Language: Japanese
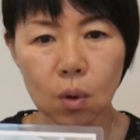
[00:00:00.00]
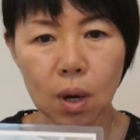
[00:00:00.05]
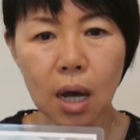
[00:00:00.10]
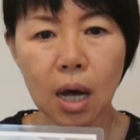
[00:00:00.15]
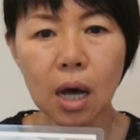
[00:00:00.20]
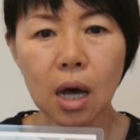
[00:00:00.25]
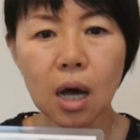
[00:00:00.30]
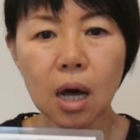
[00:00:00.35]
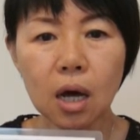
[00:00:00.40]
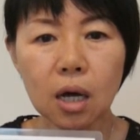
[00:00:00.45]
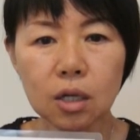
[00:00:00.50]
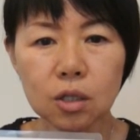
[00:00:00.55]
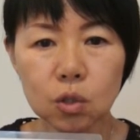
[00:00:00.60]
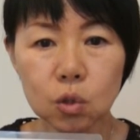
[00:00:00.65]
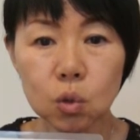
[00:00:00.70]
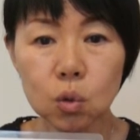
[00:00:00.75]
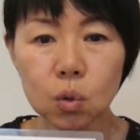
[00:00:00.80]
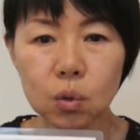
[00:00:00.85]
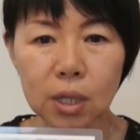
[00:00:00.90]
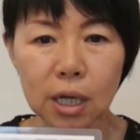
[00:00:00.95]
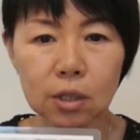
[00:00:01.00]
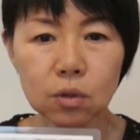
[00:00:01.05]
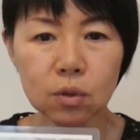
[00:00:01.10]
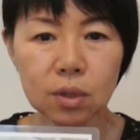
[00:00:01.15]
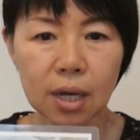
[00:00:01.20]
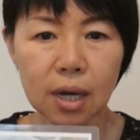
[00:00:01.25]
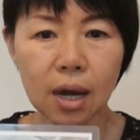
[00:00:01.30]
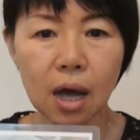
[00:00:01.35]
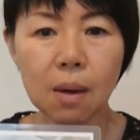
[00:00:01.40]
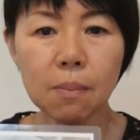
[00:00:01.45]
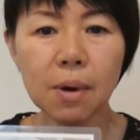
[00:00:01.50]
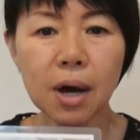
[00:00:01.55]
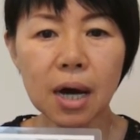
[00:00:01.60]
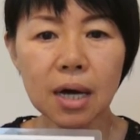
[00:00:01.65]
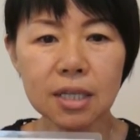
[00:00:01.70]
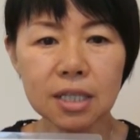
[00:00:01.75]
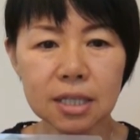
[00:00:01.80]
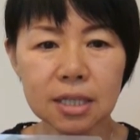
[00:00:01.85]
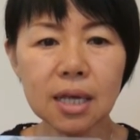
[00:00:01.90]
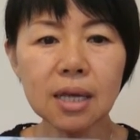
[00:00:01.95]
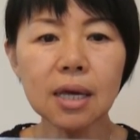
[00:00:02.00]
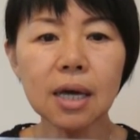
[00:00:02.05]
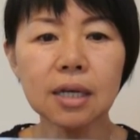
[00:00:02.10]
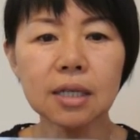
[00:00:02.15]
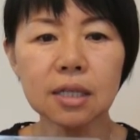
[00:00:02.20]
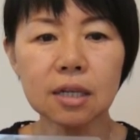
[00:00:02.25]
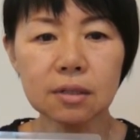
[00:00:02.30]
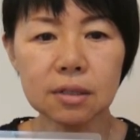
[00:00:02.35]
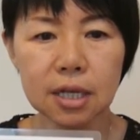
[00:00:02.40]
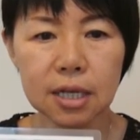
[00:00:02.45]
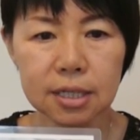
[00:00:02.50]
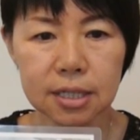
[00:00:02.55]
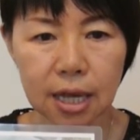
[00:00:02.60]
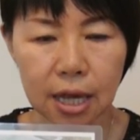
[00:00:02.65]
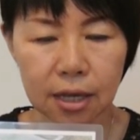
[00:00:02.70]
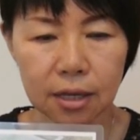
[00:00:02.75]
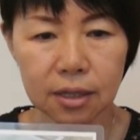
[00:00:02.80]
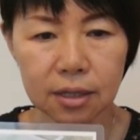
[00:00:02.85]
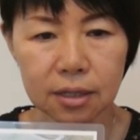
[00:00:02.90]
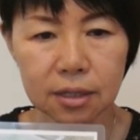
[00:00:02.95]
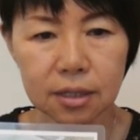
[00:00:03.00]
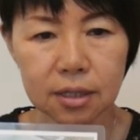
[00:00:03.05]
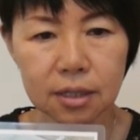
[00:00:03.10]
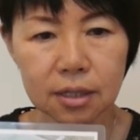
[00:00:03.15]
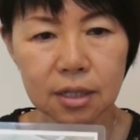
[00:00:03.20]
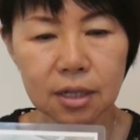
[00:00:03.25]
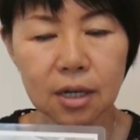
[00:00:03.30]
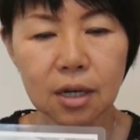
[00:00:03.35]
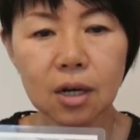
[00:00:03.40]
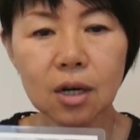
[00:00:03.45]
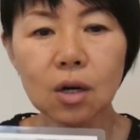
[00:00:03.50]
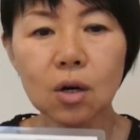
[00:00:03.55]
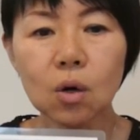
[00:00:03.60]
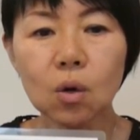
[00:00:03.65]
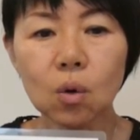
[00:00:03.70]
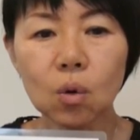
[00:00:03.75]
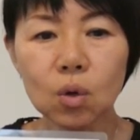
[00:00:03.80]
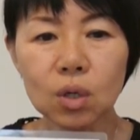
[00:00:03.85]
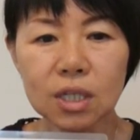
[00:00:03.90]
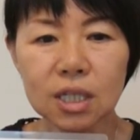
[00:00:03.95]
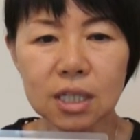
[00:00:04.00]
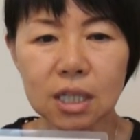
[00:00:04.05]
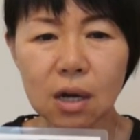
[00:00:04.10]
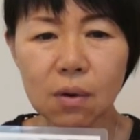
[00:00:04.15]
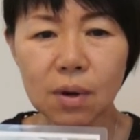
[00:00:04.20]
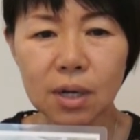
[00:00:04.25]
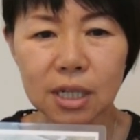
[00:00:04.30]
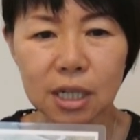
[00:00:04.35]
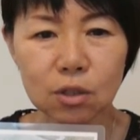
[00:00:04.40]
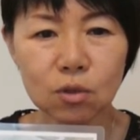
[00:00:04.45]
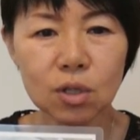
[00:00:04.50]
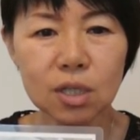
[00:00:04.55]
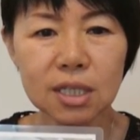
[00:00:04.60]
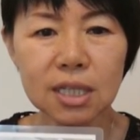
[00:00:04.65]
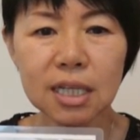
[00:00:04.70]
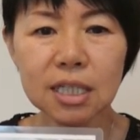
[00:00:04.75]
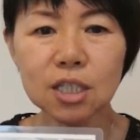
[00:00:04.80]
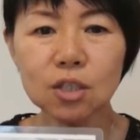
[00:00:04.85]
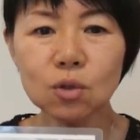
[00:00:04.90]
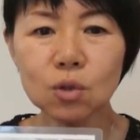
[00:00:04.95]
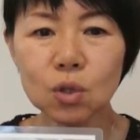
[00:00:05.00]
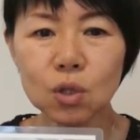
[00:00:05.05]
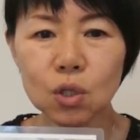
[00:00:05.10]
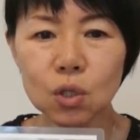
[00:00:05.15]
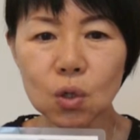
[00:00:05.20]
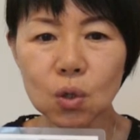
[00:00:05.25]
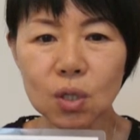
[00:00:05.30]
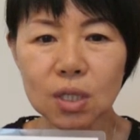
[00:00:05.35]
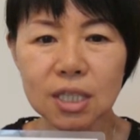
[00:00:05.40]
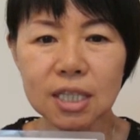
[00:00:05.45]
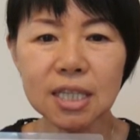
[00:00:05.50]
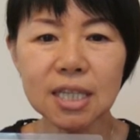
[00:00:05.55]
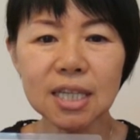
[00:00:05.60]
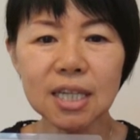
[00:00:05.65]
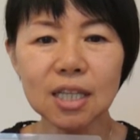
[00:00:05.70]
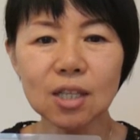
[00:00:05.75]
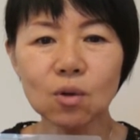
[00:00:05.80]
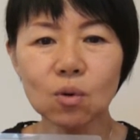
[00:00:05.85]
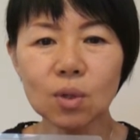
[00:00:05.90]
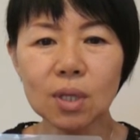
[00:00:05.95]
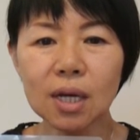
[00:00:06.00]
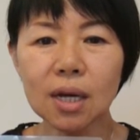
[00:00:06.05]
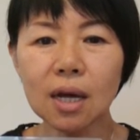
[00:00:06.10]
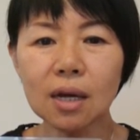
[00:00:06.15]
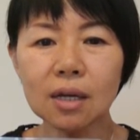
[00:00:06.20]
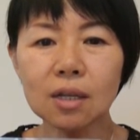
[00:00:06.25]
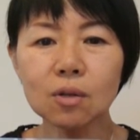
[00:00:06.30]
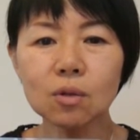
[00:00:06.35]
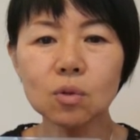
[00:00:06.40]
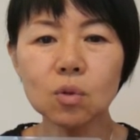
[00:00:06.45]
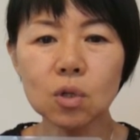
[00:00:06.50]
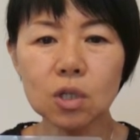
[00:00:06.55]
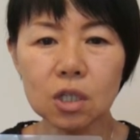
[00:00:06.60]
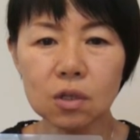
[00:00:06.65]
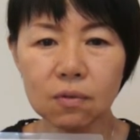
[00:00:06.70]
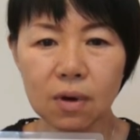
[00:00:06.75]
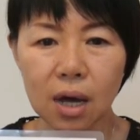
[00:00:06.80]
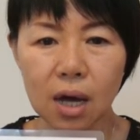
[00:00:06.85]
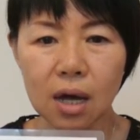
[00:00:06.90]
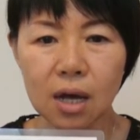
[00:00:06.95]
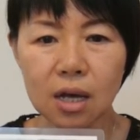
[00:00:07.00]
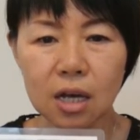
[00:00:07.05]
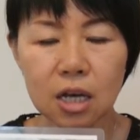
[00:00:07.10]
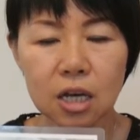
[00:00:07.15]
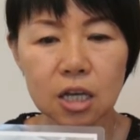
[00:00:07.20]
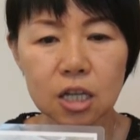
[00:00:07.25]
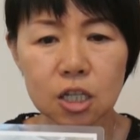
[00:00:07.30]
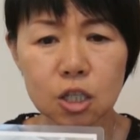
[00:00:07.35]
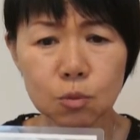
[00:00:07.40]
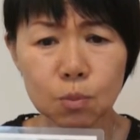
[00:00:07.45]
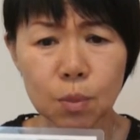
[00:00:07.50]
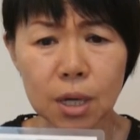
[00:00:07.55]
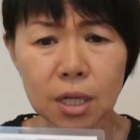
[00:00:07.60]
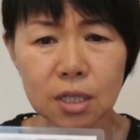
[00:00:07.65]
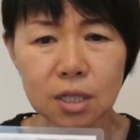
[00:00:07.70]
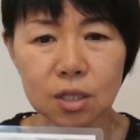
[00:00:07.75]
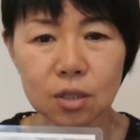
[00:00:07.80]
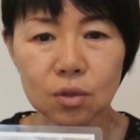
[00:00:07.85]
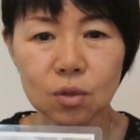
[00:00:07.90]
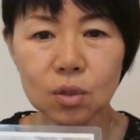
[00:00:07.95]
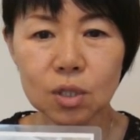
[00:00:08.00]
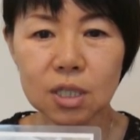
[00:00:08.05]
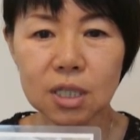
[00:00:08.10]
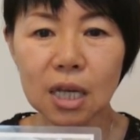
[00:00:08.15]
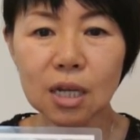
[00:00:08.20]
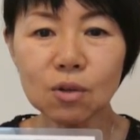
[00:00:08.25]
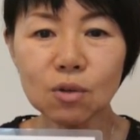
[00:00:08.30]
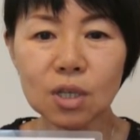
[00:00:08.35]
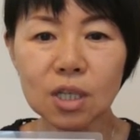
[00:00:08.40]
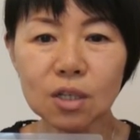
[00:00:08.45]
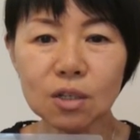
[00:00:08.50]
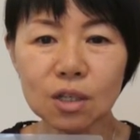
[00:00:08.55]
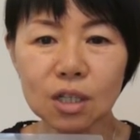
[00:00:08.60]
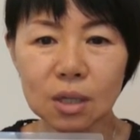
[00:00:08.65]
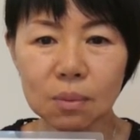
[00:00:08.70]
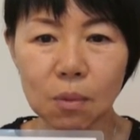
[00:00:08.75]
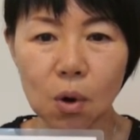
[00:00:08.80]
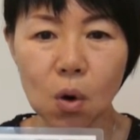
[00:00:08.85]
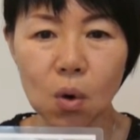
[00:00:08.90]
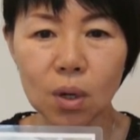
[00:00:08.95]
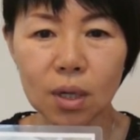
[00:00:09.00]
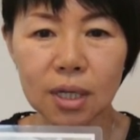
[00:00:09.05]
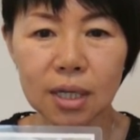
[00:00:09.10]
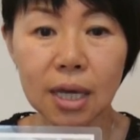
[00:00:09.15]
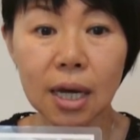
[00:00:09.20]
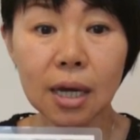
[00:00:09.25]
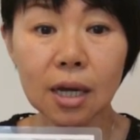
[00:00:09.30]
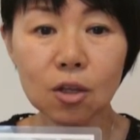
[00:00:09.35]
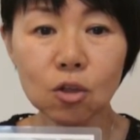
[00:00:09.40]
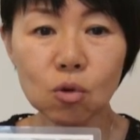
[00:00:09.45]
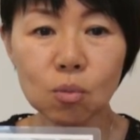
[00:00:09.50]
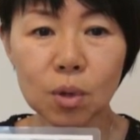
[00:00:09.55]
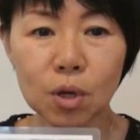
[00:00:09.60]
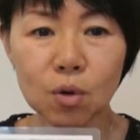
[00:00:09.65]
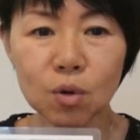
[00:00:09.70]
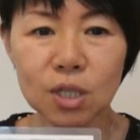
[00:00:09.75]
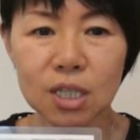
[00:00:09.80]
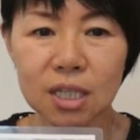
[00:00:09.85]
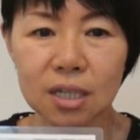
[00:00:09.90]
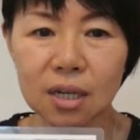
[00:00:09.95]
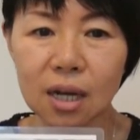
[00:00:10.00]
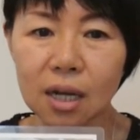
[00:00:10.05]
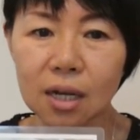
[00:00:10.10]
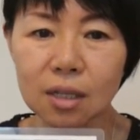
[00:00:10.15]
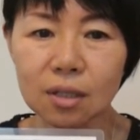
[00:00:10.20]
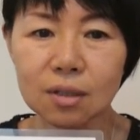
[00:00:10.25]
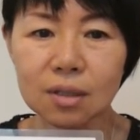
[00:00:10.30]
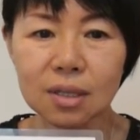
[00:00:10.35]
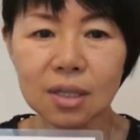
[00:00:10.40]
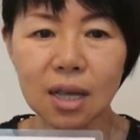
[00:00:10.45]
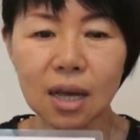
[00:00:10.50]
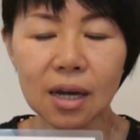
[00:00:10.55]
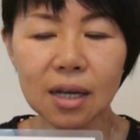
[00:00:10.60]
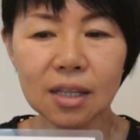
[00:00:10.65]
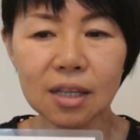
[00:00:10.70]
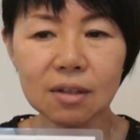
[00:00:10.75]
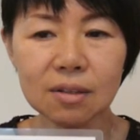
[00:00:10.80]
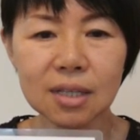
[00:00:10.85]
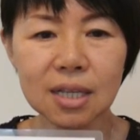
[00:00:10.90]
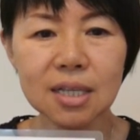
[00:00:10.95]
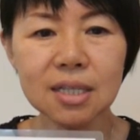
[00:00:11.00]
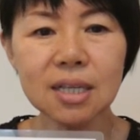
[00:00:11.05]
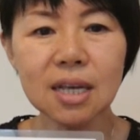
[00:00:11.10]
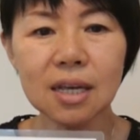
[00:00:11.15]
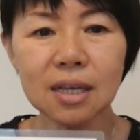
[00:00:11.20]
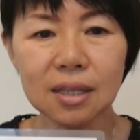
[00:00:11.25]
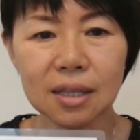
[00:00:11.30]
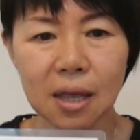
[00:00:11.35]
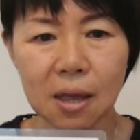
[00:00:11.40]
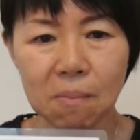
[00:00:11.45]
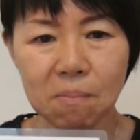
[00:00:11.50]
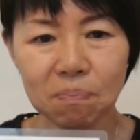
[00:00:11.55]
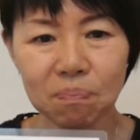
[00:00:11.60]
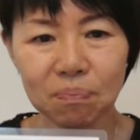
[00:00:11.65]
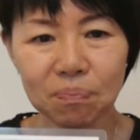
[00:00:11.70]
は布などでカバーして焼いてください沖縄など日差しの強い地域にお出かけの時はスパッツの下の皮膚にも日焼け止めをしっかり塗ってあげてくださいね